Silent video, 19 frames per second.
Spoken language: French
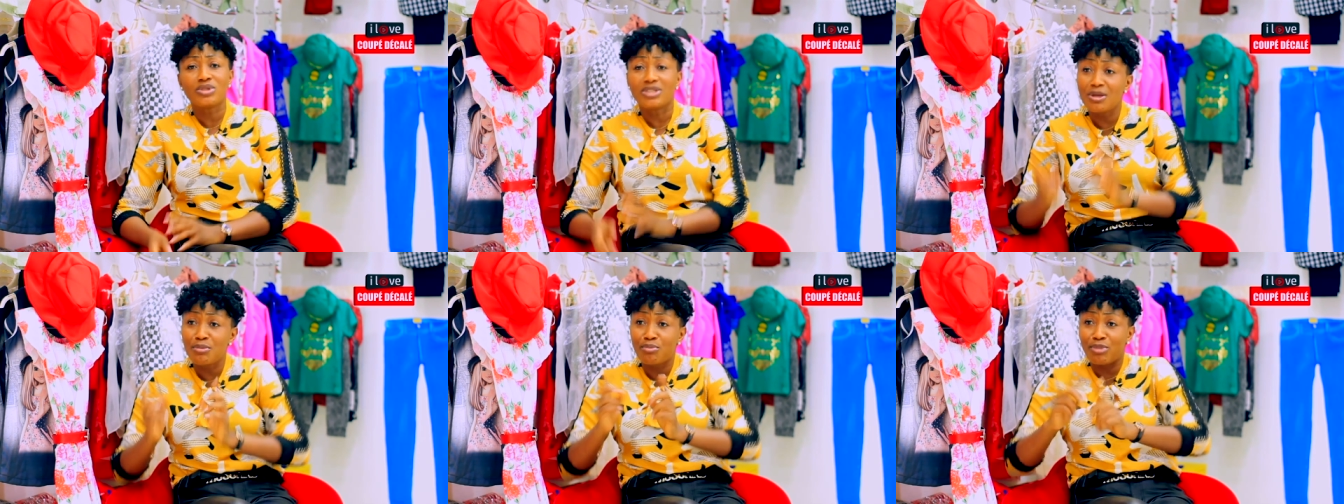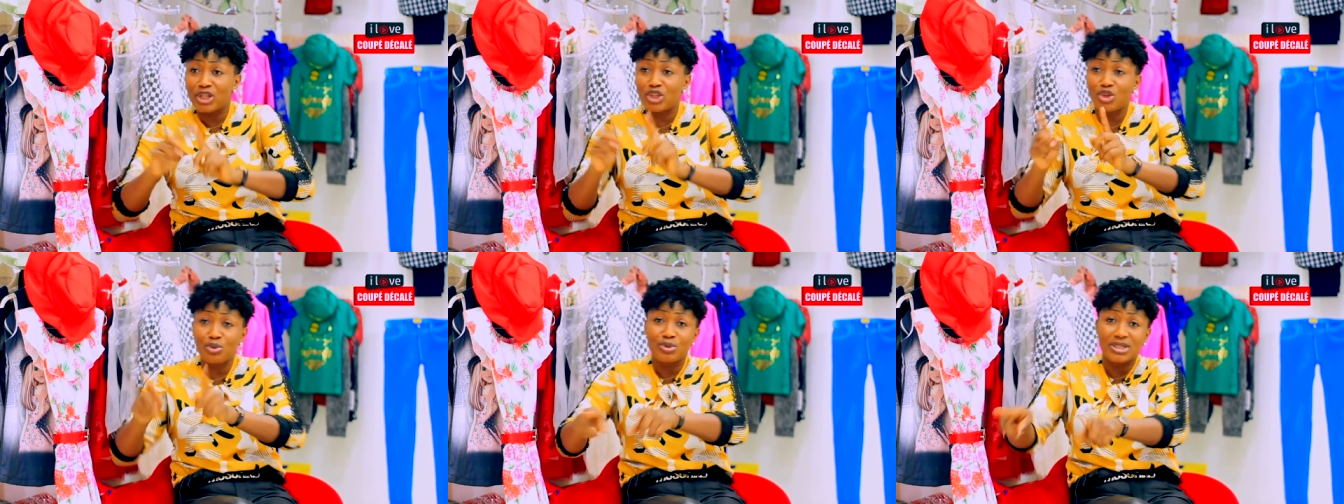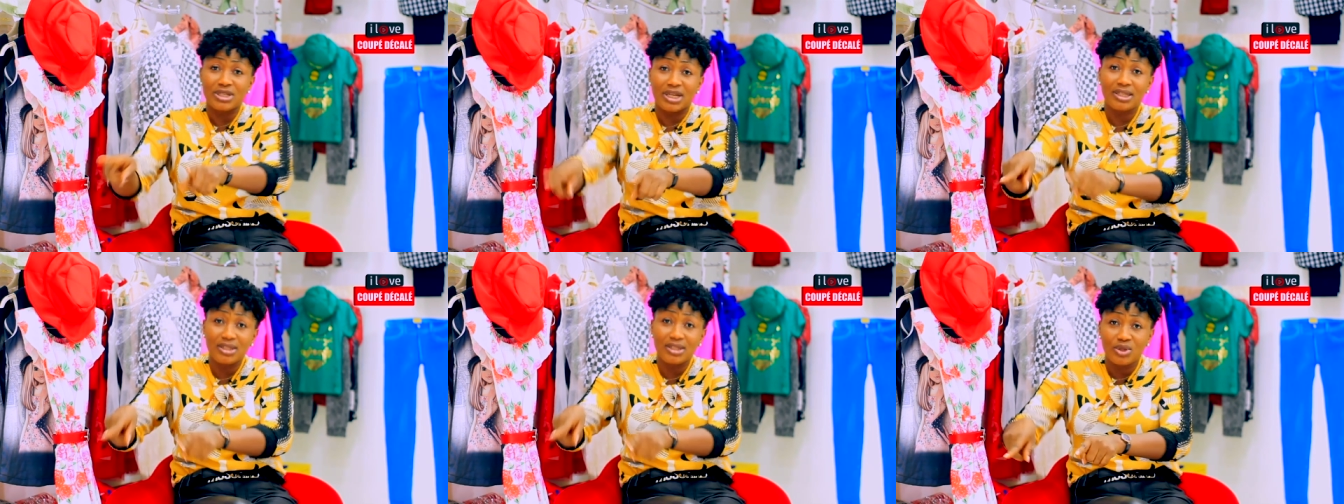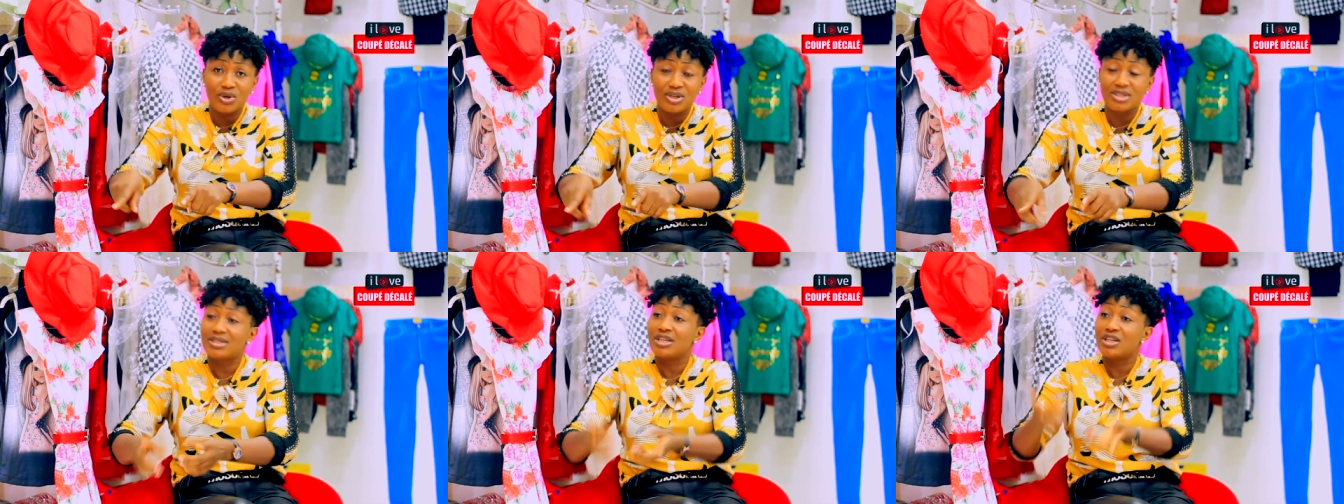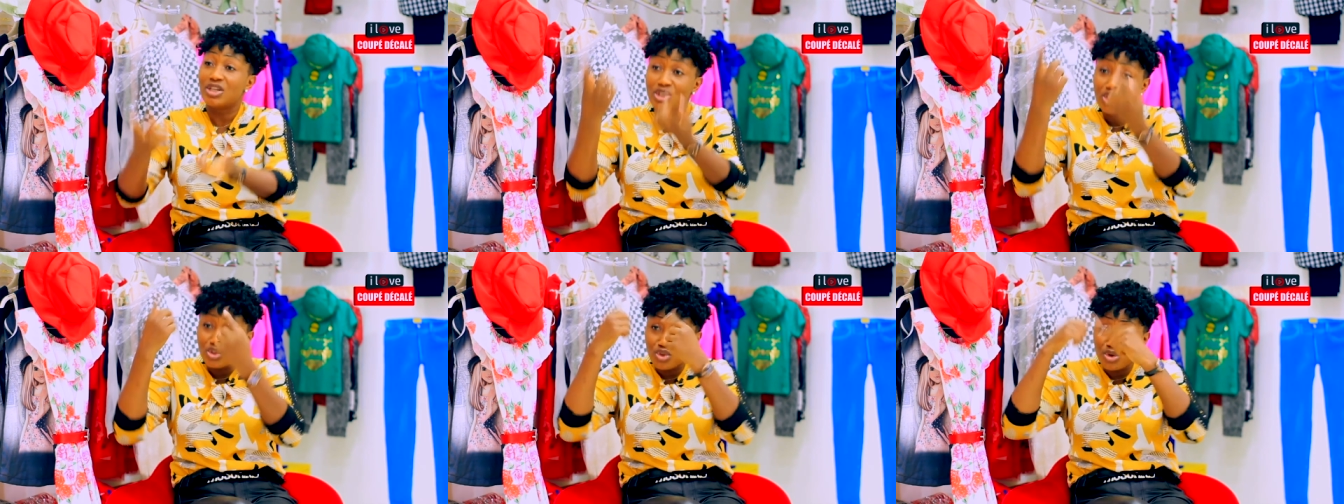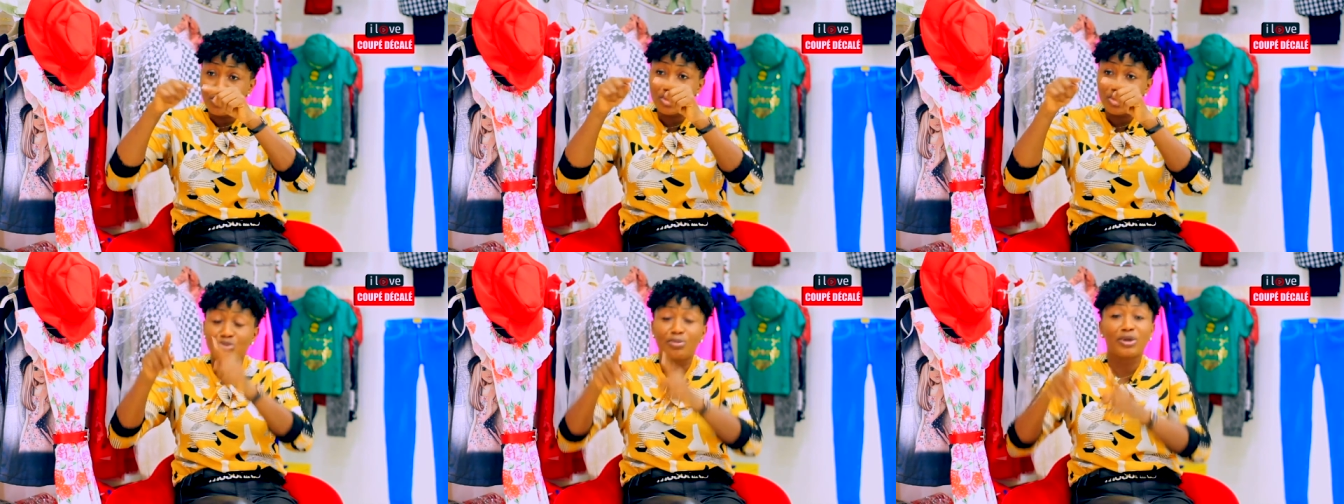Si le bateau peut s'arrêter de ici, je vais
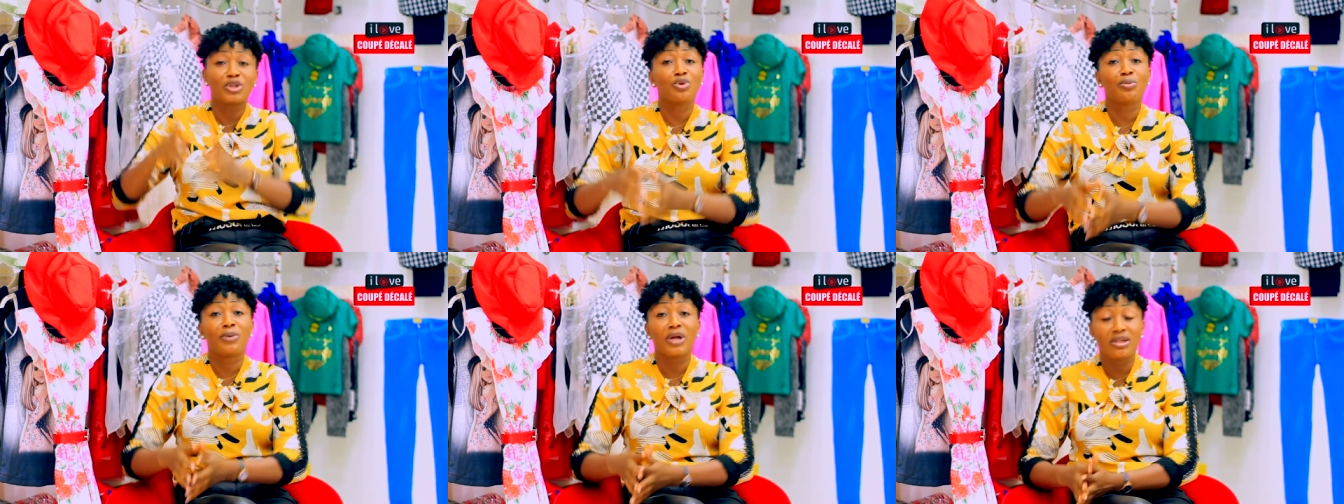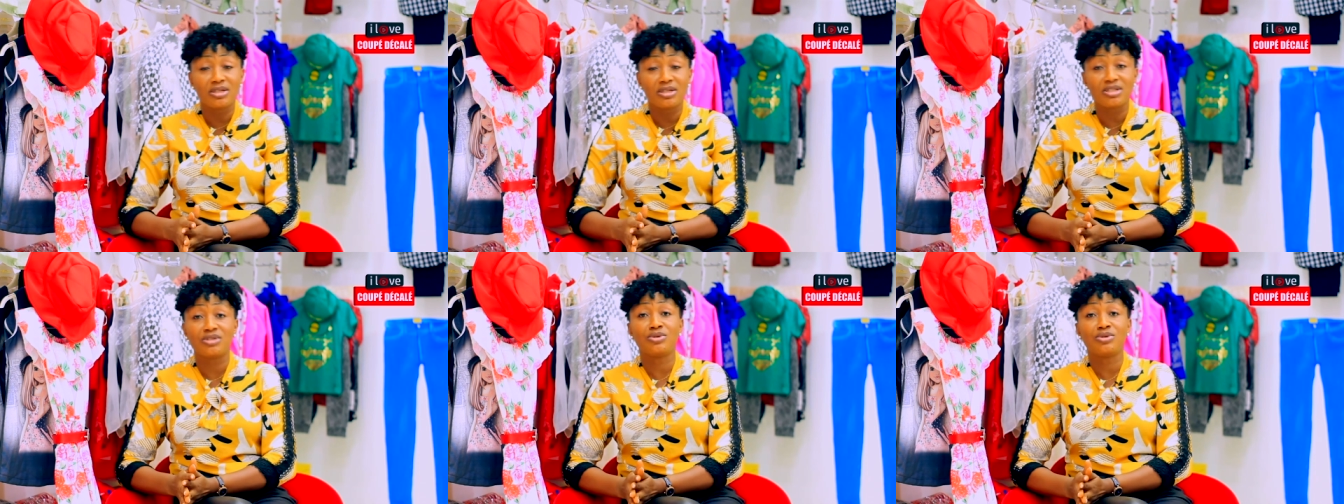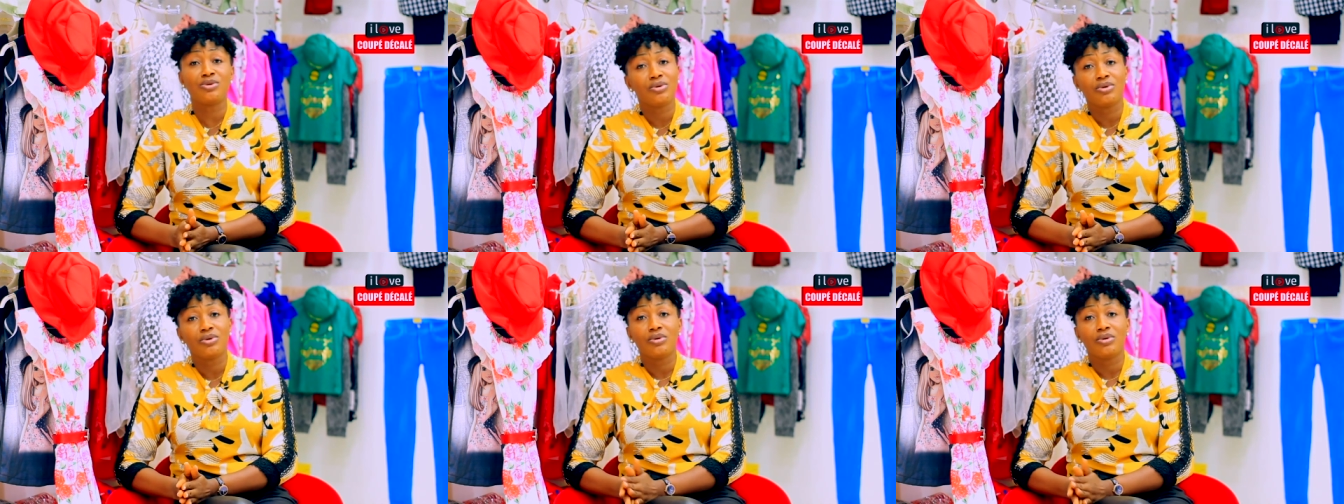monter sur le bateau pour parler de Jésus.